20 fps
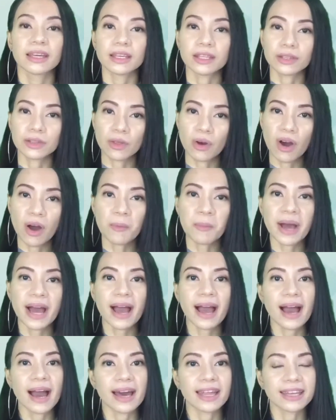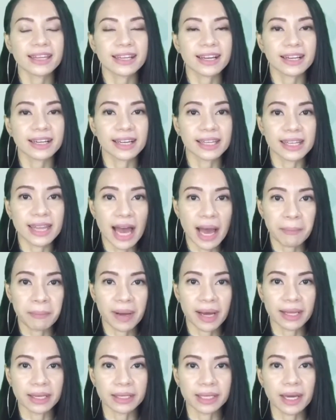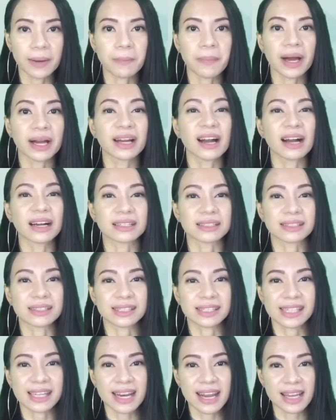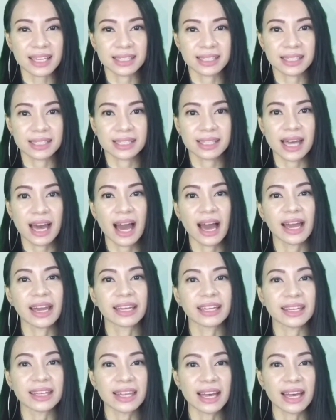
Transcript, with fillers: Ito ang maaaring kaganapan kapag ang stress ay